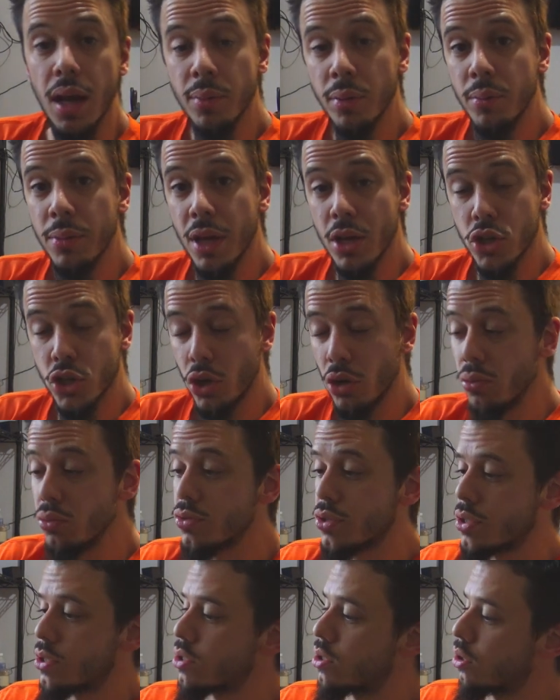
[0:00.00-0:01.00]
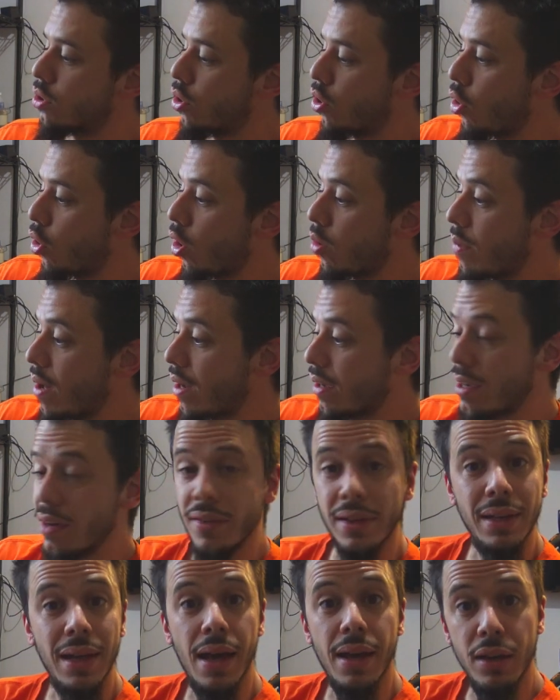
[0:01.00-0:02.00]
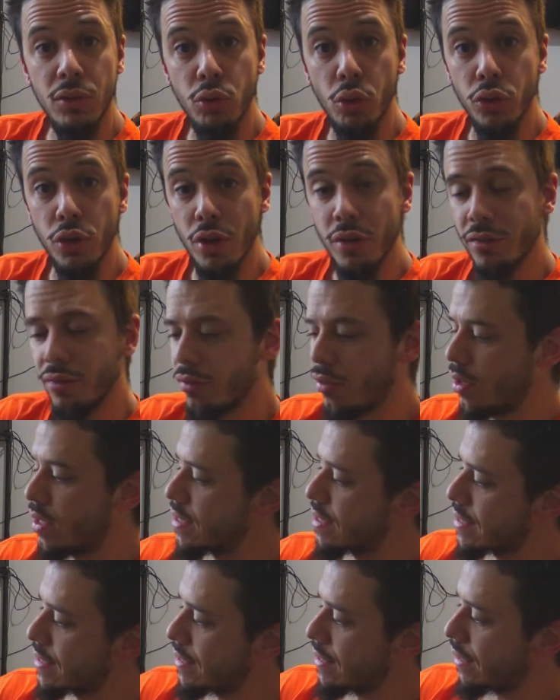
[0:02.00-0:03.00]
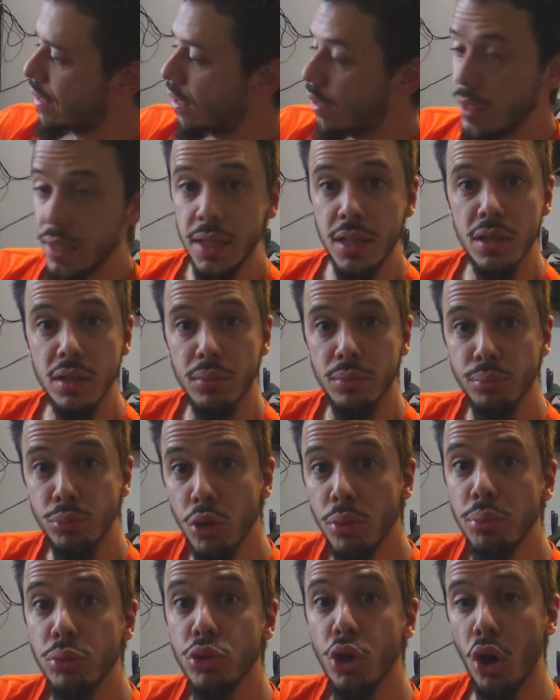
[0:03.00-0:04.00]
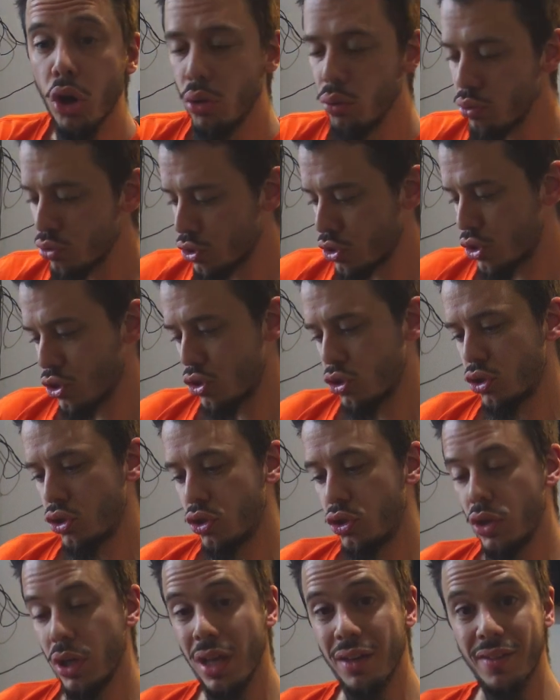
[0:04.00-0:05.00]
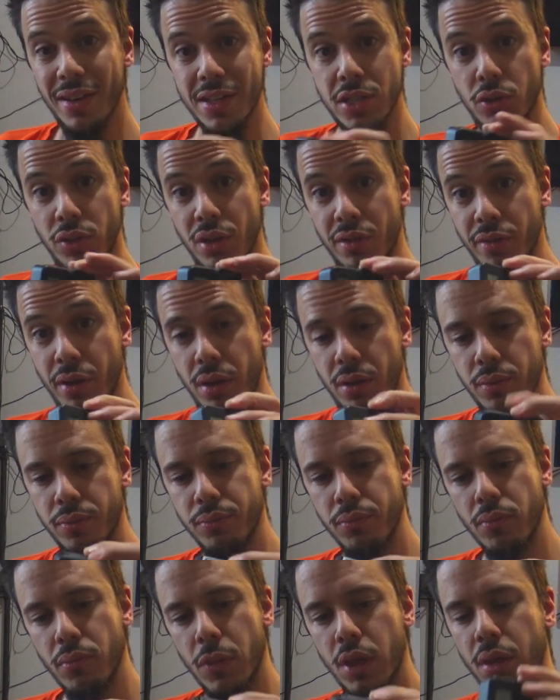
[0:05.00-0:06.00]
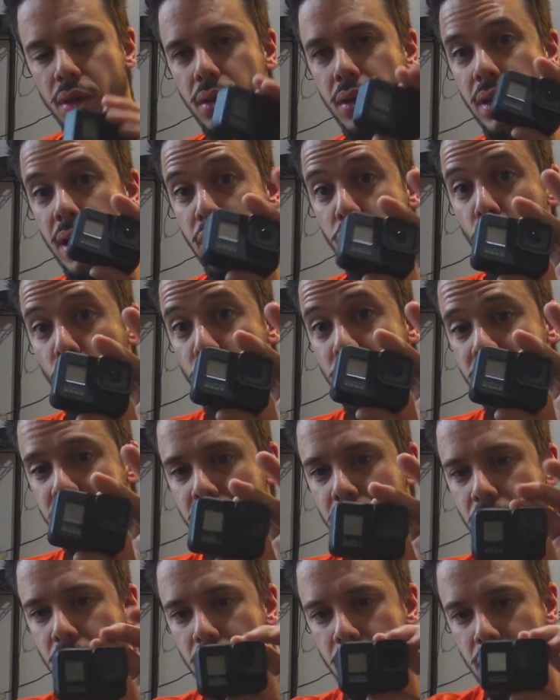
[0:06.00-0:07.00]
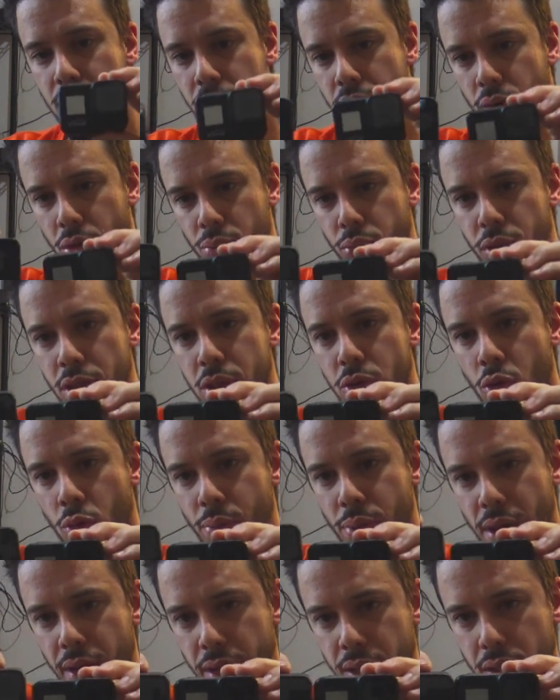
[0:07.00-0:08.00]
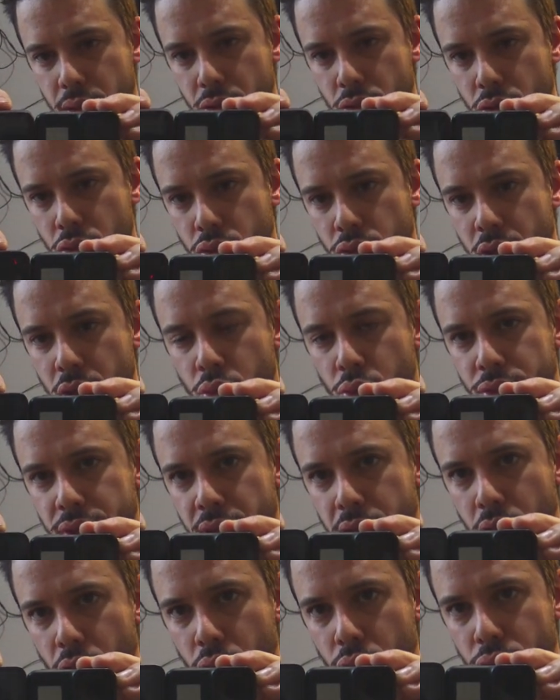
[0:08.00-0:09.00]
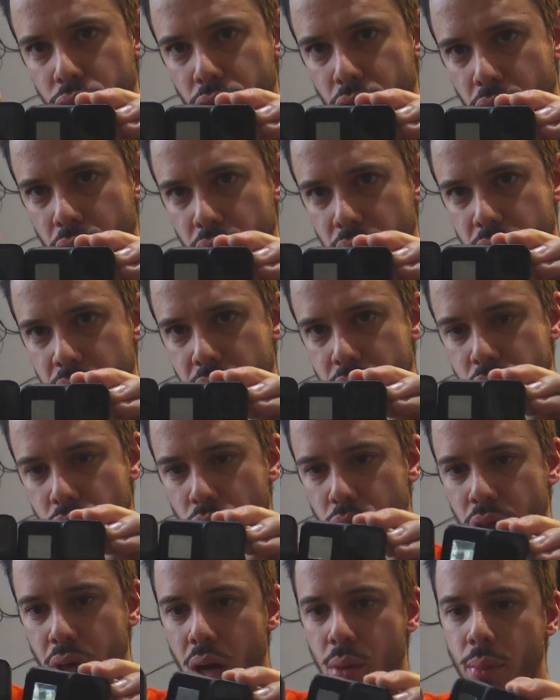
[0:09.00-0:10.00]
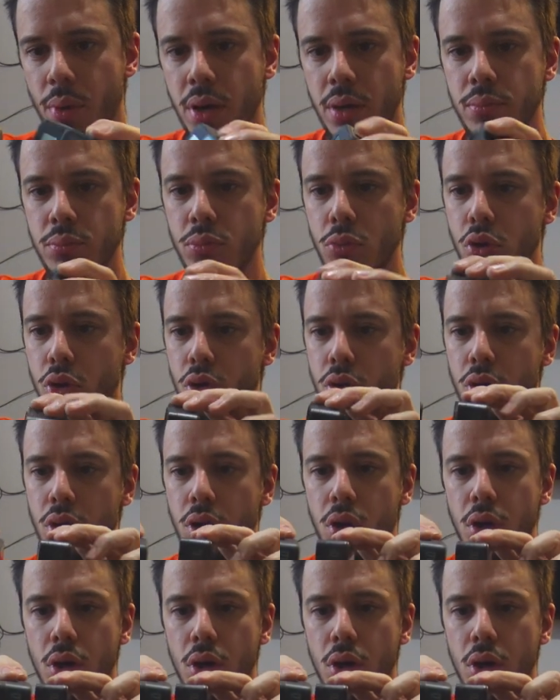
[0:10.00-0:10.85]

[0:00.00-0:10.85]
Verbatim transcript: la première chose qu'on remarque avec la Hero 9, c'est qu'elle est beaucoup plus grosse que la version d'avant, la 8. On peut les comparer une à côté de l'autre. Ils sont quand même euh,